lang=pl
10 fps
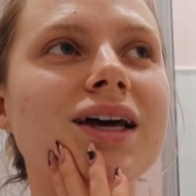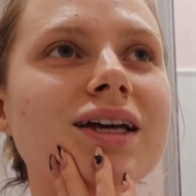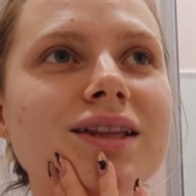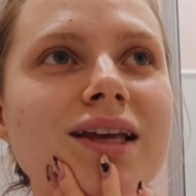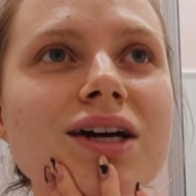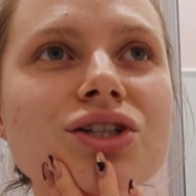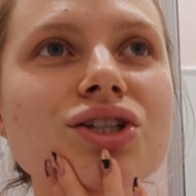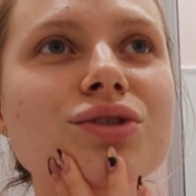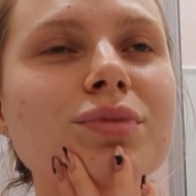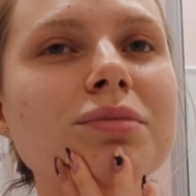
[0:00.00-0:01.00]
I
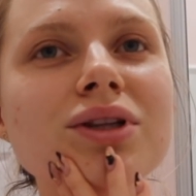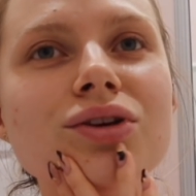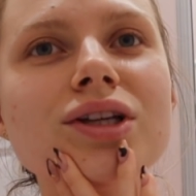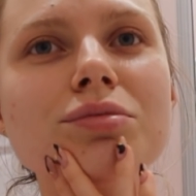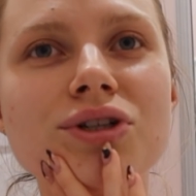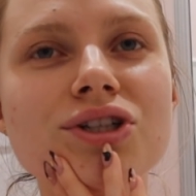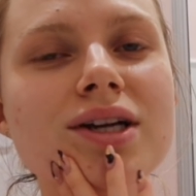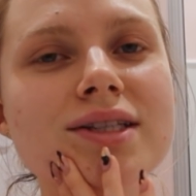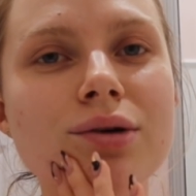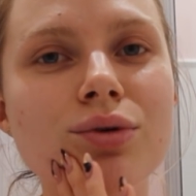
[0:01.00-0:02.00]
też by mi to nie
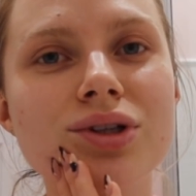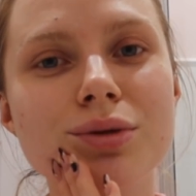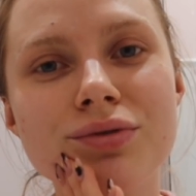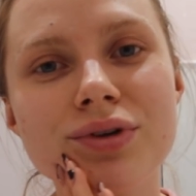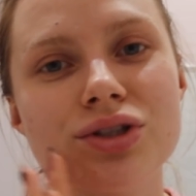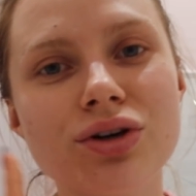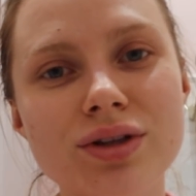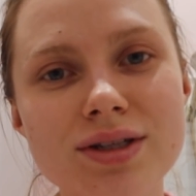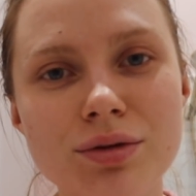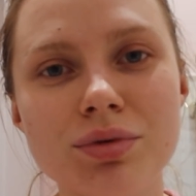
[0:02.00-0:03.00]
przeszkadzało, gdyby, wiecie,
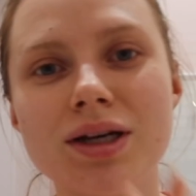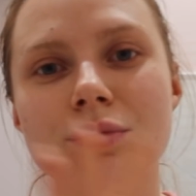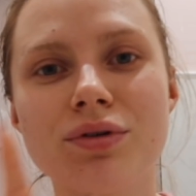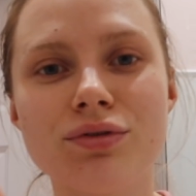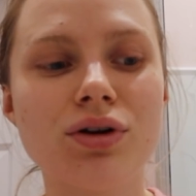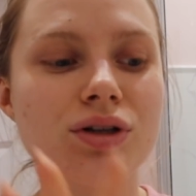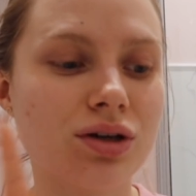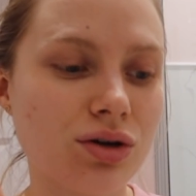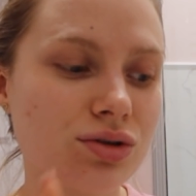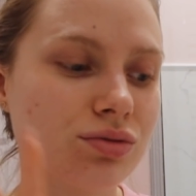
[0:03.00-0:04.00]
one sobie tak powoli
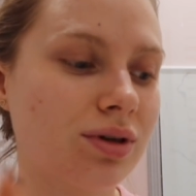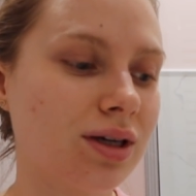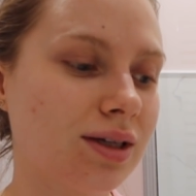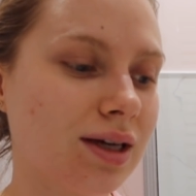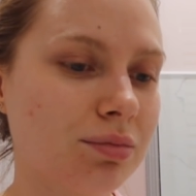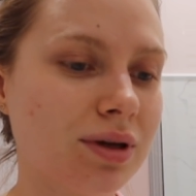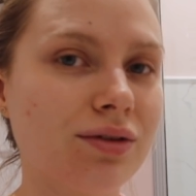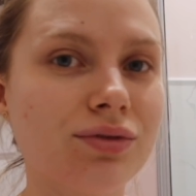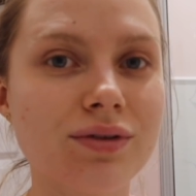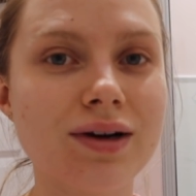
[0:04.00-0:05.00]
rosły, jakby
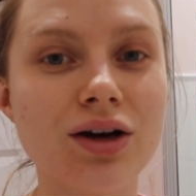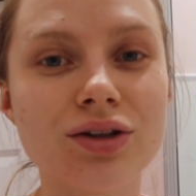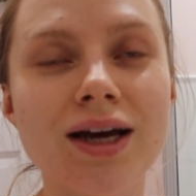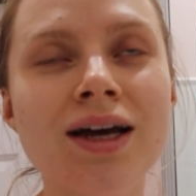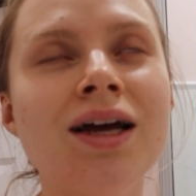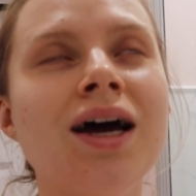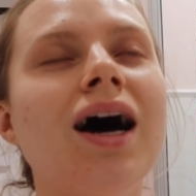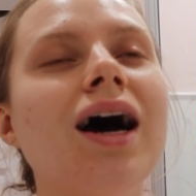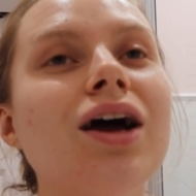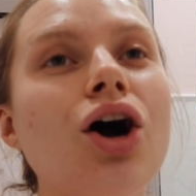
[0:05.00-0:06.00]
wywalone.
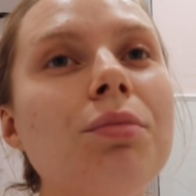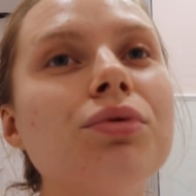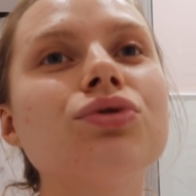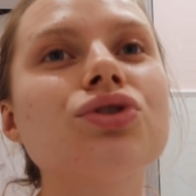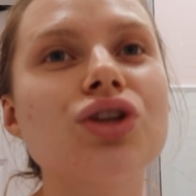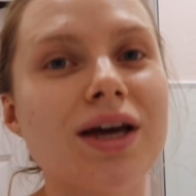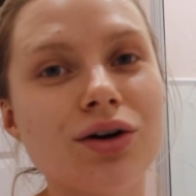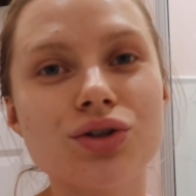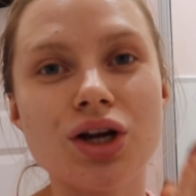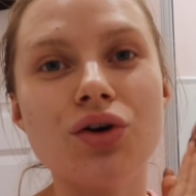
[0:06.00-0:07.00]
Ale oprócz
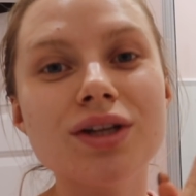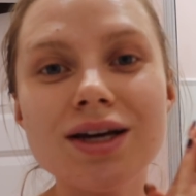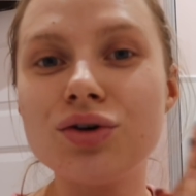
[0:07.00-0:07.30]
tego, że one